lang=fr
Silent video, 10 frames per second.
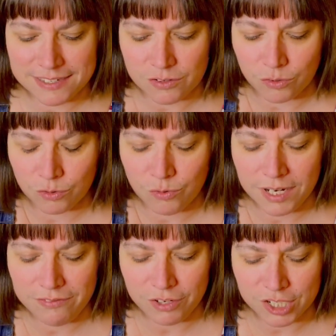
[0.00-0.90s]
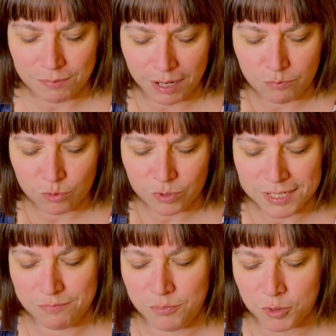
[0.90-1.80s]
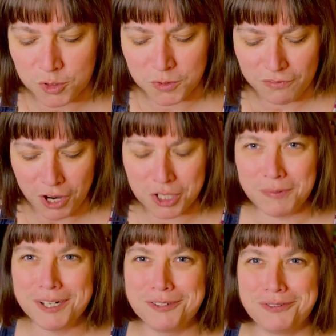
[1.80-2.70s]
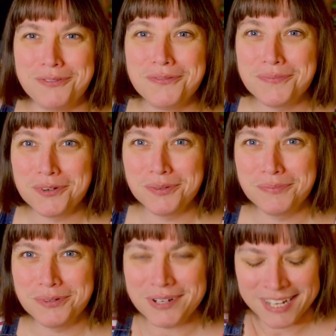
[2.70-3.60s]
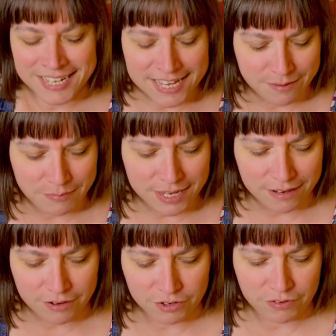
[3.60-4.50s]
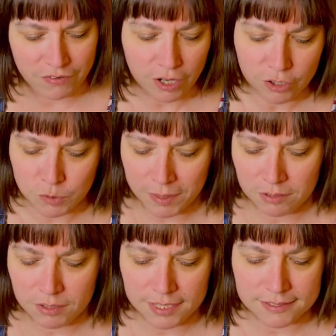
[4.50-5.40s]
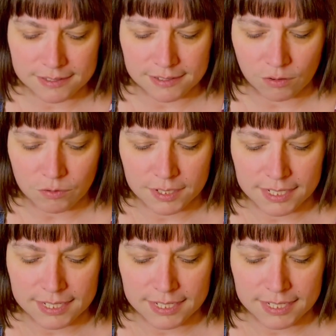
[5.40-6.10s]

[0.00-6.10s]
Ce sont deux livres que j'aimerais beaucoup qui poursuivent leur chemin jusqu'au bout. Mais il va falloir que je prenne une décision.